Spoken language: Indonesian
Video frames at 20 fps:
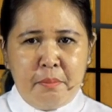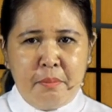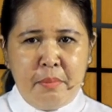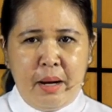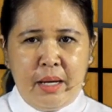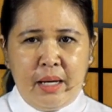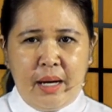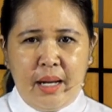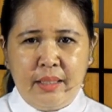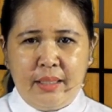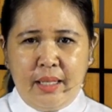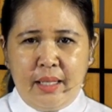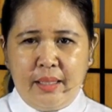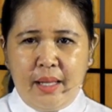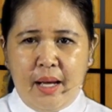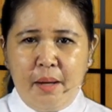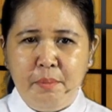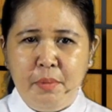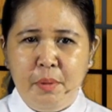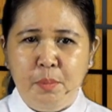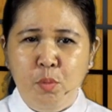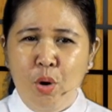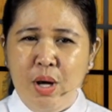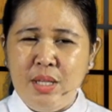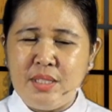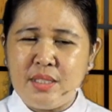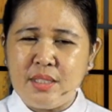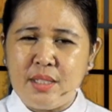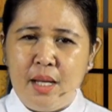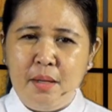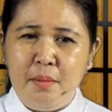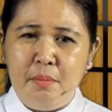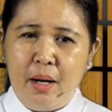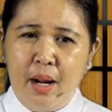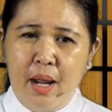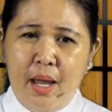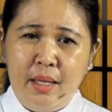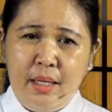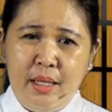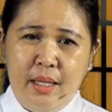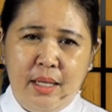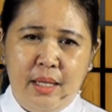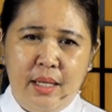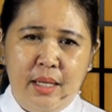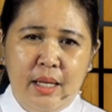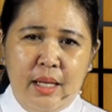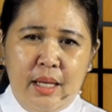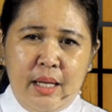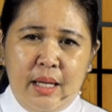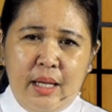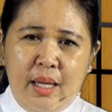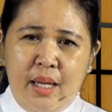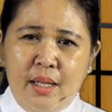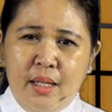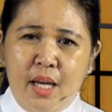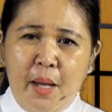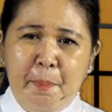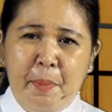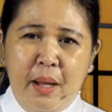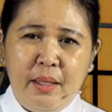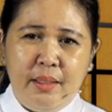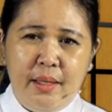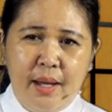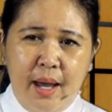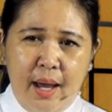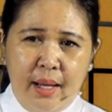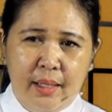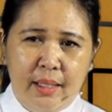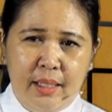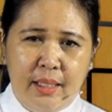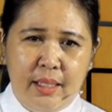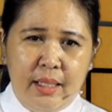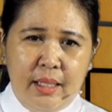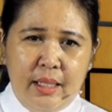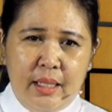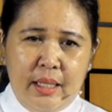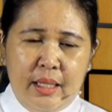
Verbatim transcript: Marilah kita memuaskan berahi hingga pagi hari